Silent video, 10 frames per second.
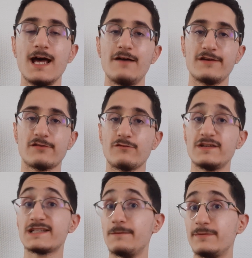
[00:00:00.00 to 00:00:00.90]
avec son
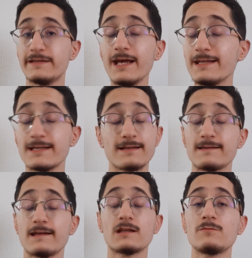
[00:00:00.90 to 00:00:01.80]
vice-capitaine, qui est très
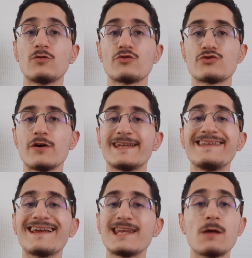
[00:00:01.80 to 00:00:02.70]
certainement le joueur qui
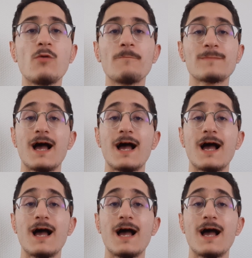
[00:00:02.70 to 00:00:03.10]
techniquement